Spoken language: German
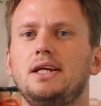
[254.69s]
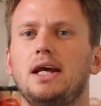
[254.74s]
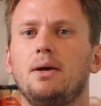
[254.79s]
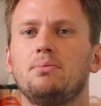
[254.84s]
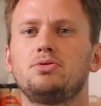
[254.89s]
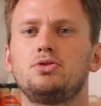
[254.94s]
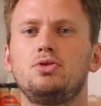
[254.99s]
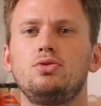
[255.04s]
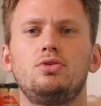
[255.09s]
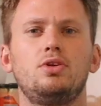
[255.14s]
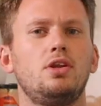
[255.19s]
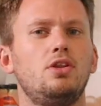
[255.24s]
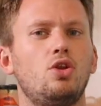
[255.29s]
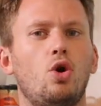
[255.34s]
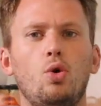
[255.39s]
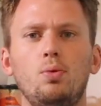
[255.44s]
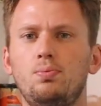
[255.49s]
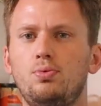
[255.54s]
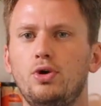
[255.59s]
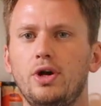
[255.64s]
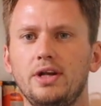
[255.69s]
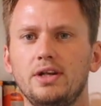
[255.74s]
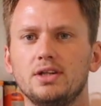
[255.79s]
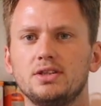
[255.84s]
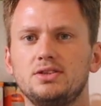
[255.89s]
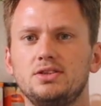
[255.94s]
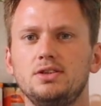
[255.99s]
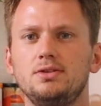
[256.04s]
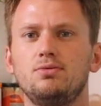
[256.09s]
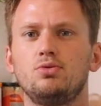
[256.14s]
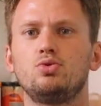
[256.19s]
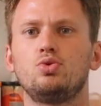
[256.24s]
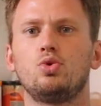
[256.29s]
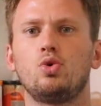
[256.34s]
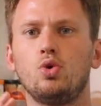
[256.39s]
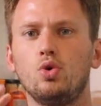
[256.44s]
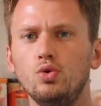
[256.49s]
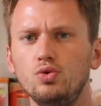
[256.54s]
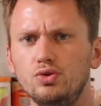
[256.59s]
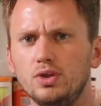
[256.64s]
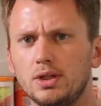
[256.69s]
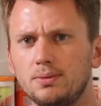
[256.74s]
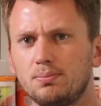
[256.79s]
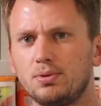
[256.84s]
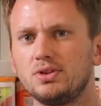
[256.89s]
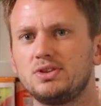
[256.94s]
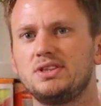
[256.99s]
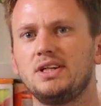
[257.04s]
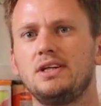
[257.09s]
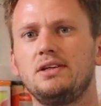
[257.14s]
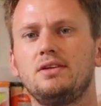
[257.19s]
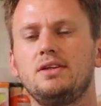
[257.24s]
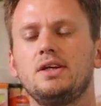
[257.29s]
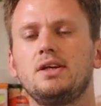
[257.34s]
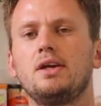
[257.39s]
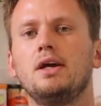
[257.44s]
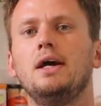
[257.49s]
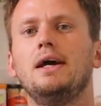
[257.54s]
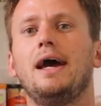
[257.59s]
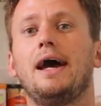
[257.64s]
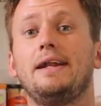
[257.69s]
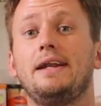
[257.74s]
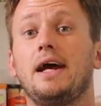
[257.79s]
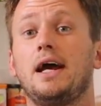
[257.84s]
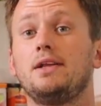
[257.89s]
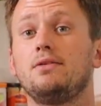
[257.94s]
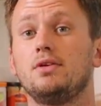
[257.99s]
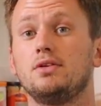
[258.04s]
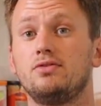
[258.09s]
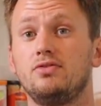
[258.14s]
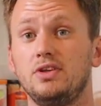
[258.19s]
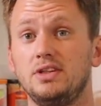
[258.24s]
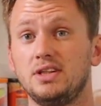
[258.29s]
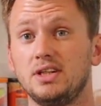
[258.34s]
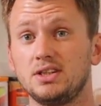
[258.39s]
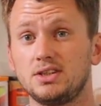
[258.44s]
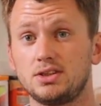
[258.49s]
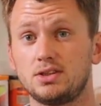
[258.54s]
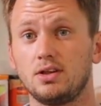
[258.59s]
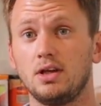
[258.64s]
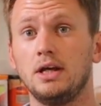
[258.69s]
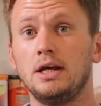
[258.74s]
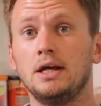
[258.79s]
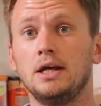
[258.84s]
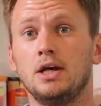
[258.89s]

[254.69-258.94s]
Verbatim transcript: die absolute No-Brainer sind, wo du hundertprozentig eine Antwort findest.